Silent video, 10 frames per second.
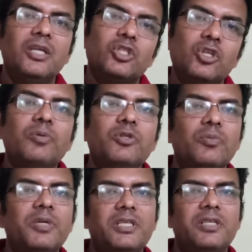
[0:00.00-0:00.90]

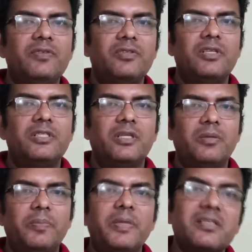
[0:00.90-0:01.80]
সবসময় ইন্ডিভিজুয়ালাইজড
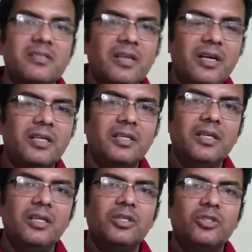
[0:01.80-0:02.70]
বেস্ট লার্নিং
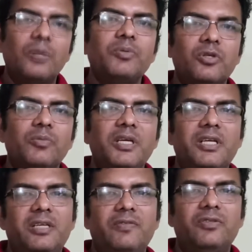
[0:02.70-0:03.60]
সবসময়
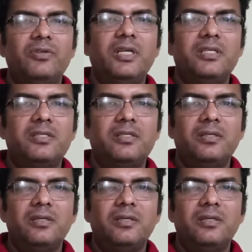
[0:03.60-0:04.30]
ইন্ডিভিজুয়ালাইজড